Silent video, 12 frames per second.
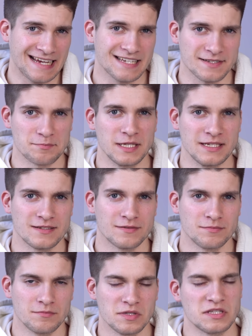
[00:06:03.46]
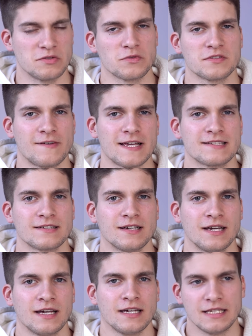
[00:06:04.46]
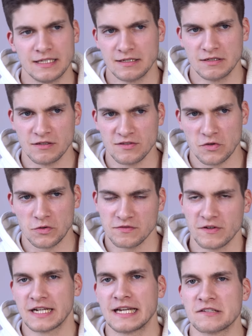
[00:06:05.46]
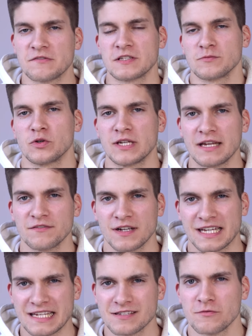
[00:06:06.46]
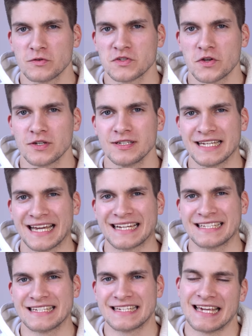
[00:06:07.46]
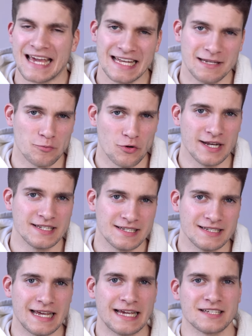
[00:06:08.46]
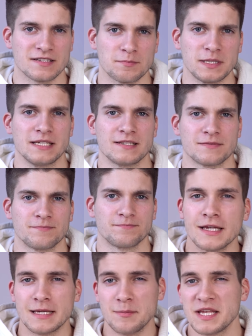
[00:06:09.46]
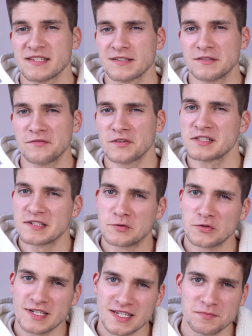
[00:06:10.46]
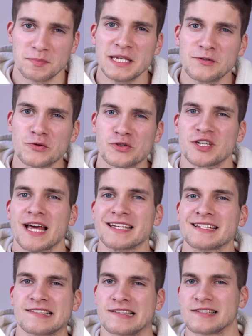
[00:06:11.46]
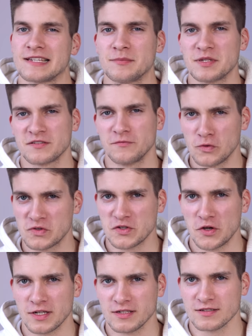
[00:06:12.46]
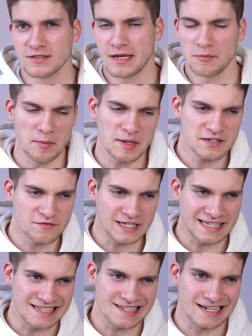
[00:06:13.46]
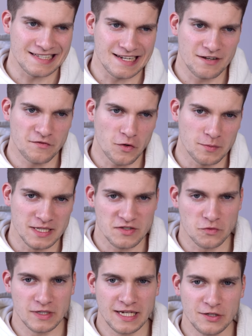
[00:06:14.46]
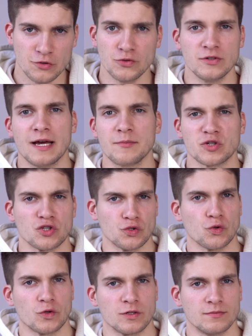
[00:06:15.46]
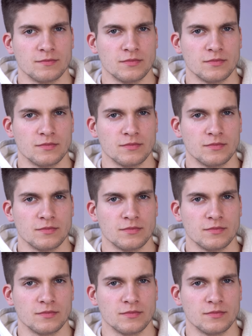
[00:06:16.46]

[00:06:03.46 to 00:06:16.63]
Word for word: Airspeed, beziehungsweise hier in solch vergleichsweise modernen Verkehrsflugzeugen direkt die Calibrated Airspeed. Gemessen wird sie durch das Pitot-Statiksystem des Flugzeuges. Aber im Endeffekt geht es ja ganz einfach um den sogenannten dynamischen Druck.